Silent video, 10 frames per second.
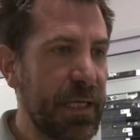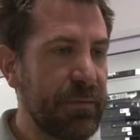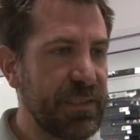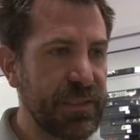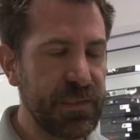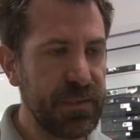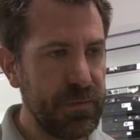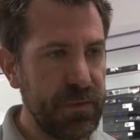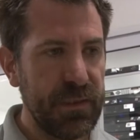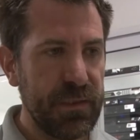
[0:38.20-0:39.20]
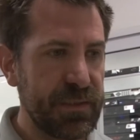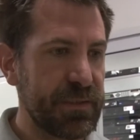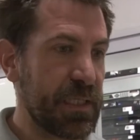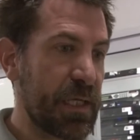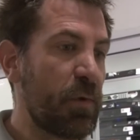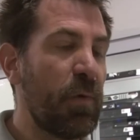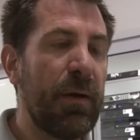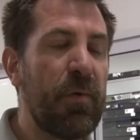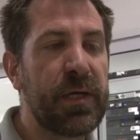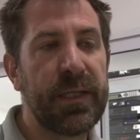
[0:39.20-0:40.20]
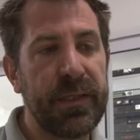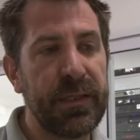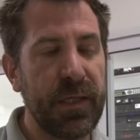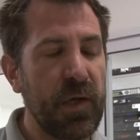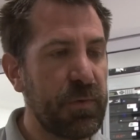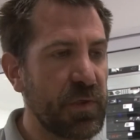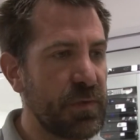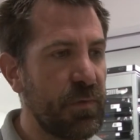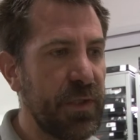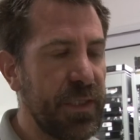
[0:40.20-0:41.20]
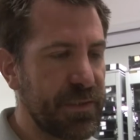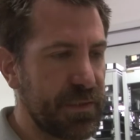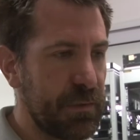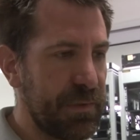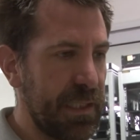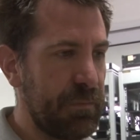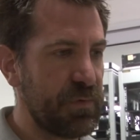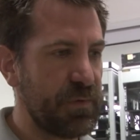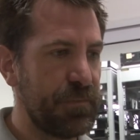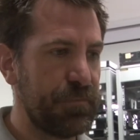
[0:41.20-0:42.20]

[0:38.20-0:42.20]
la visita, así que calculamos que en los próximos días ya terminamos.